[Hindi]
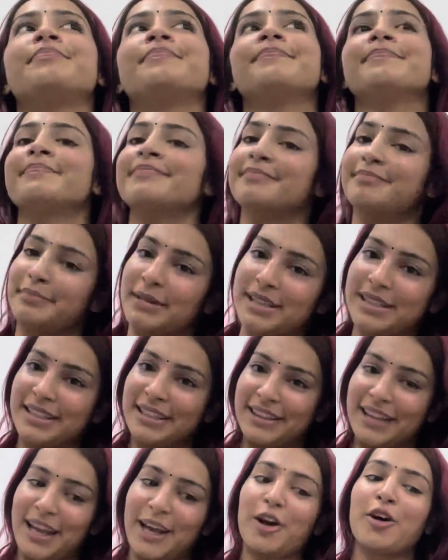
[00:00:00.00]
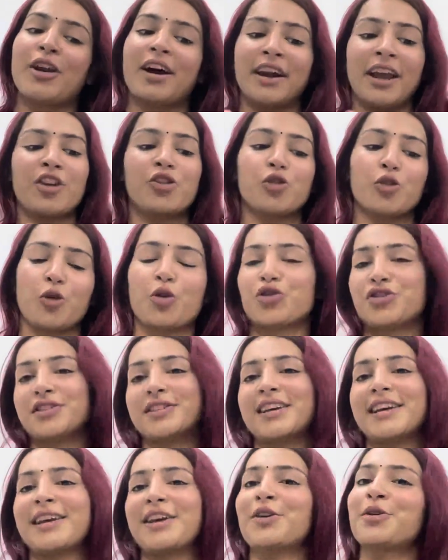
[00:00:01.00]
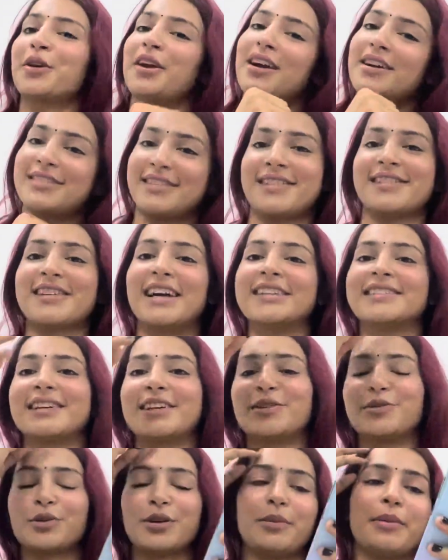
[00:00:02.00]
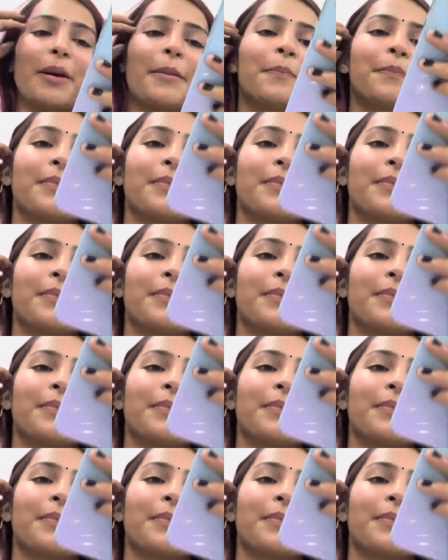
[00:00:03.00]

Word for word: हम्म, बस इतना ही और आगे जो क्वेश्चन आएंगे उनके आंसर साथ साथ दूंगी मैं